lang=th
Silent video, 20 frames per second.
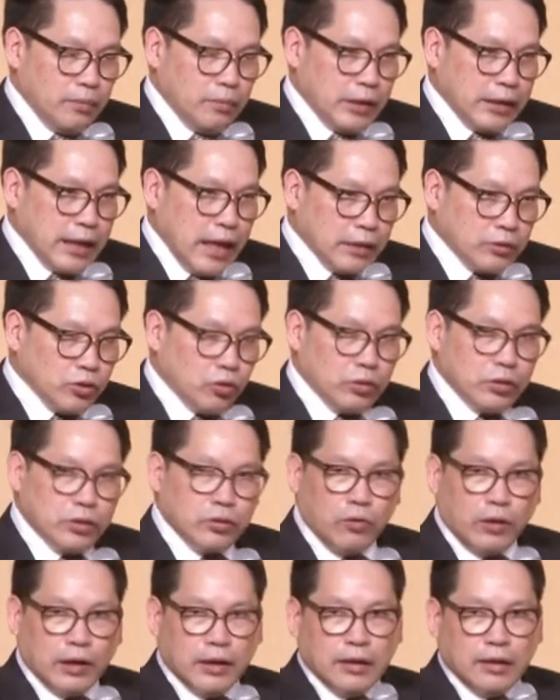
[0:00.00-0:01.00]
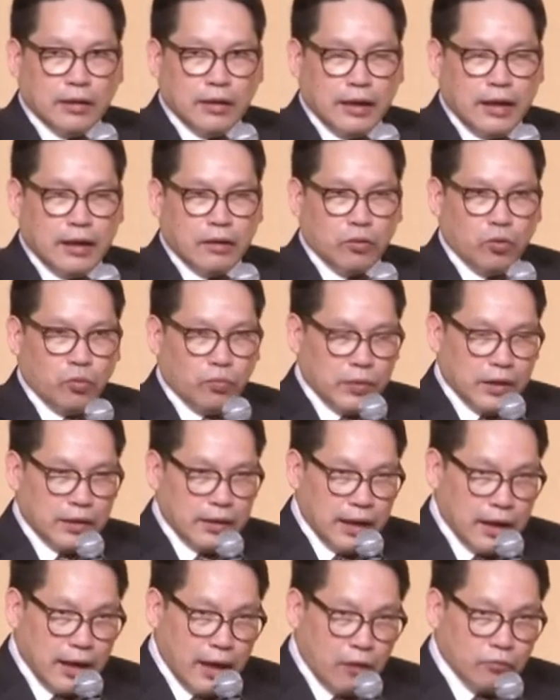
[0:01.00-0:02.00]
ประชาชนส่วนหนึ่งเนี่ยกลุ่มหนึ่ง
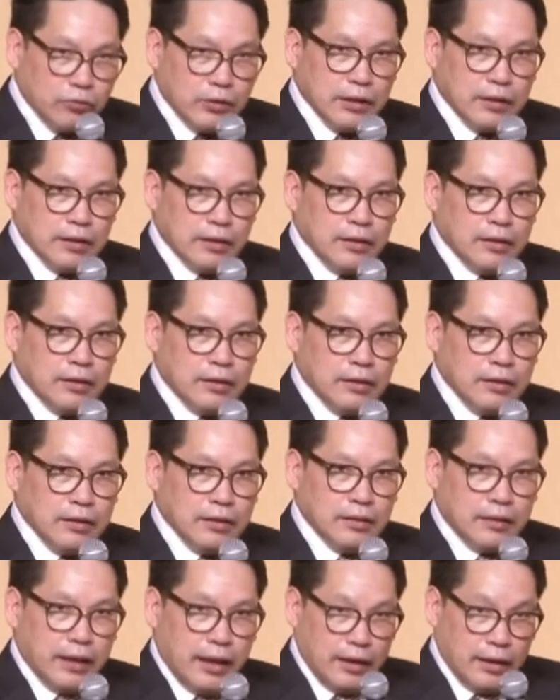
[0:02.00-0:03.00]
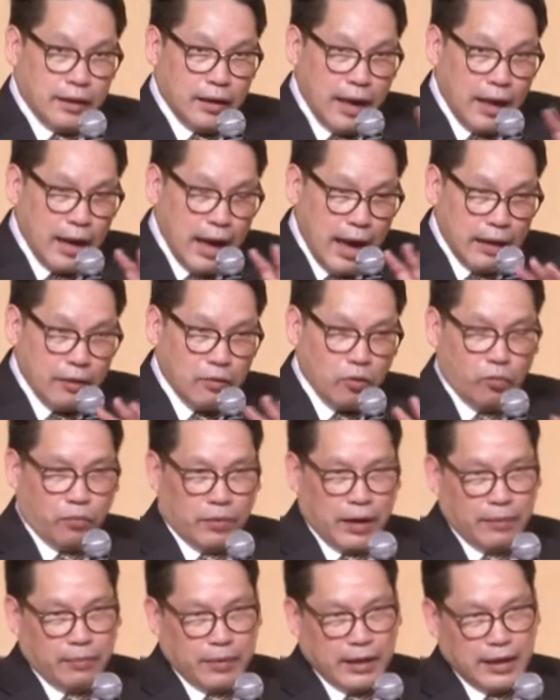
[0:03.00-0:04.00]
เนี่ยเข้าถึงแต่อีกหลายๆกลุ่ม
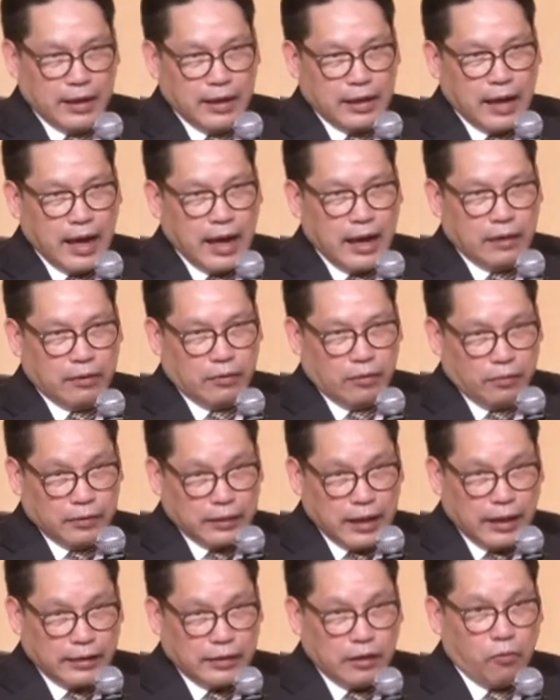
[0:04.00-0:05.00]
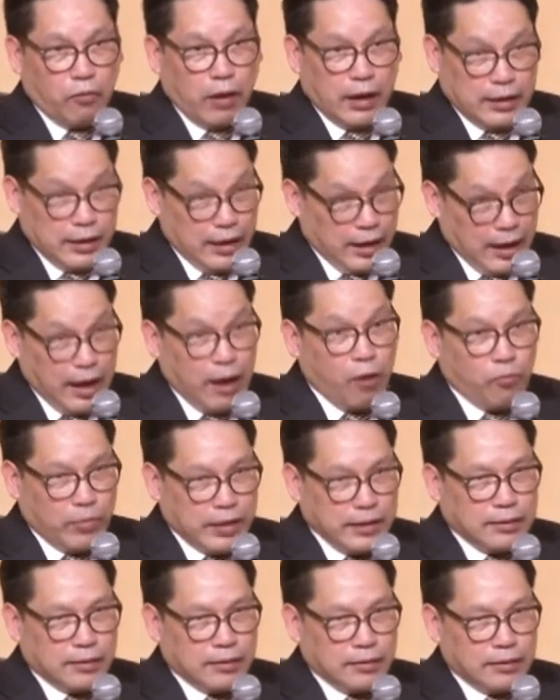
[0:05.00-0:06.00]
ในประเทศไทยโดยเฉพาะต่างจังหวัดเนี่ยยังเข้า
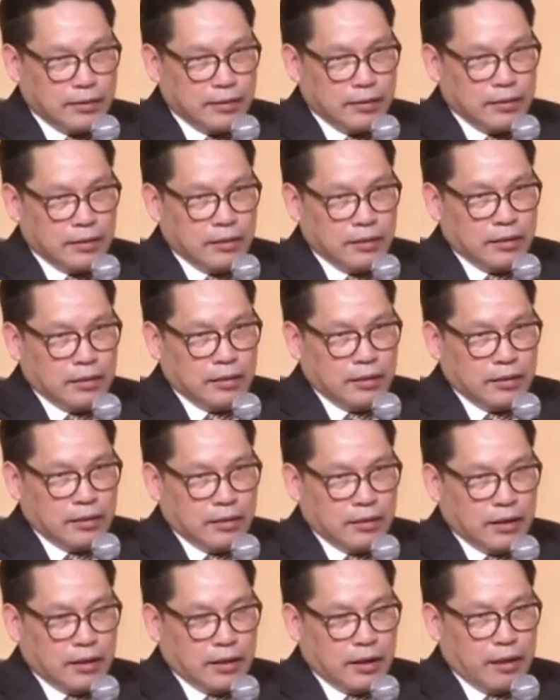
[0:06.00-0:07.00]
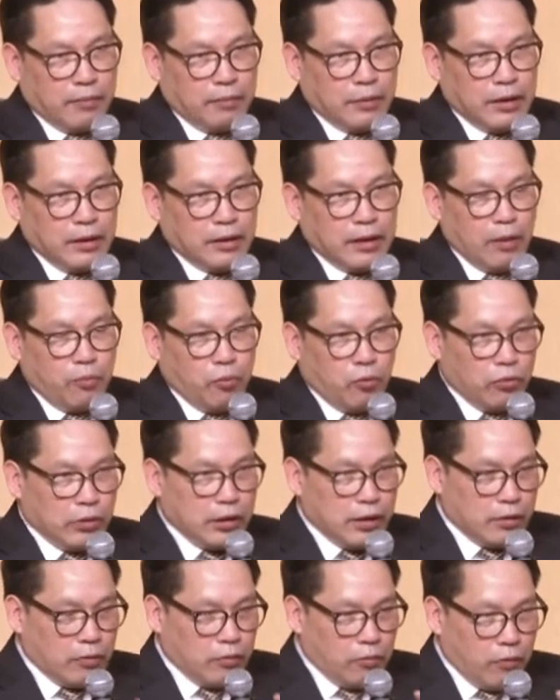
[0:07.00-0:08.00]
ไม่ถึงนะครับถ้าพูด
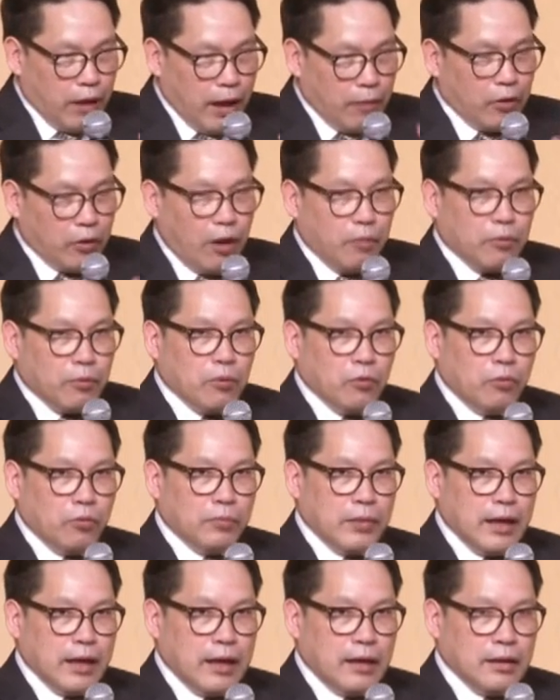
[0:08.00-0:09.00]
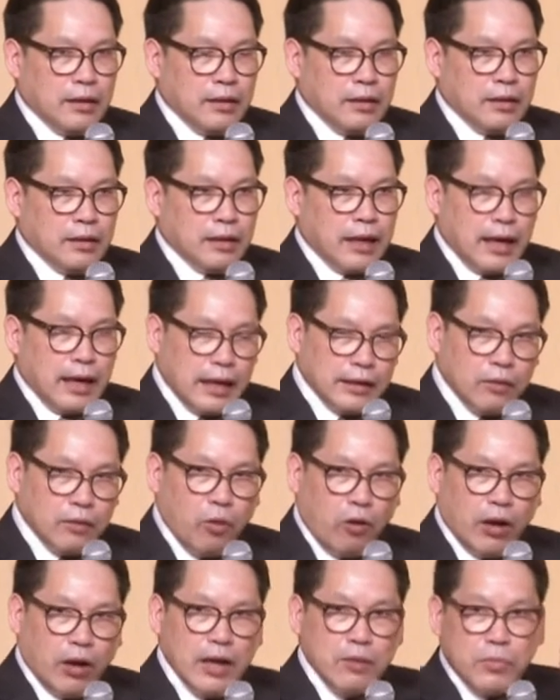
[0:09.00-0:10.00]
ถึงความครอบคลุมเนี่ยท่านอาจจะ
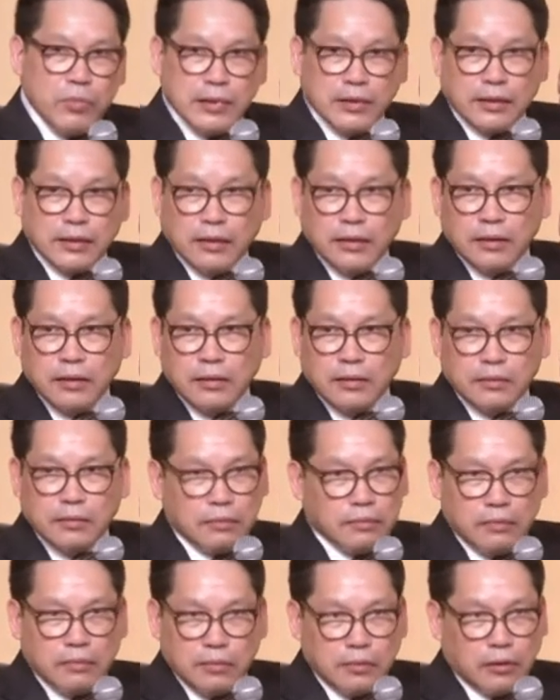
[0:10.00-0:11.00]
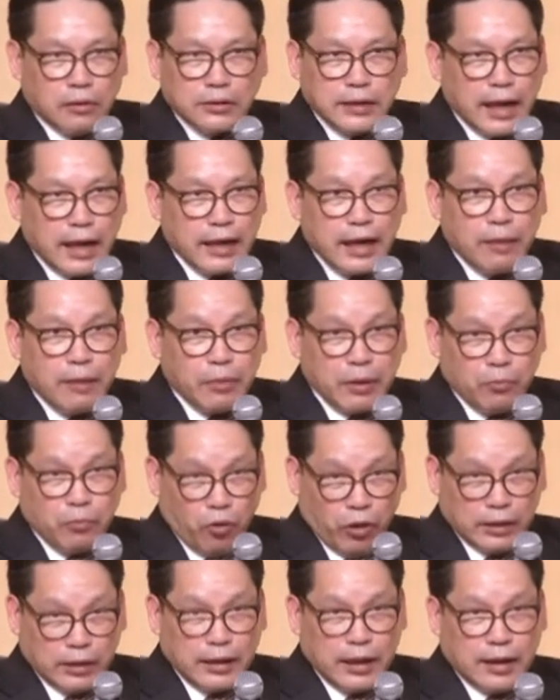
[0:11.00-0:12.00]
บอกให้มือถือก็ใช้ได้เป็นป
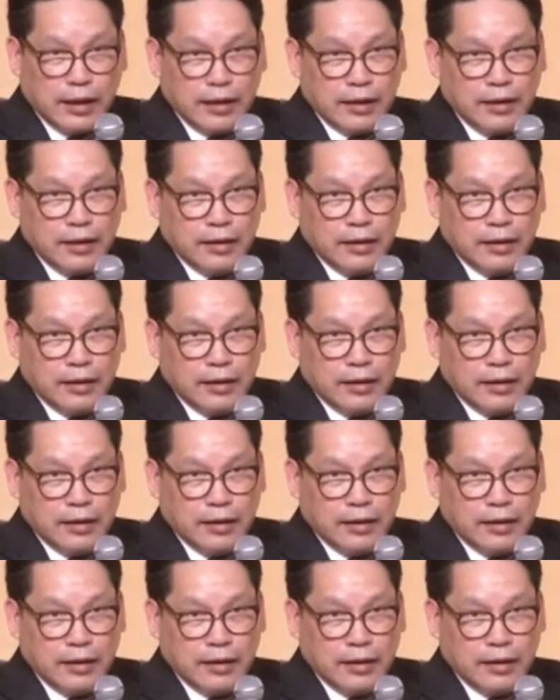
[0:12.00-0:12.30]
กติ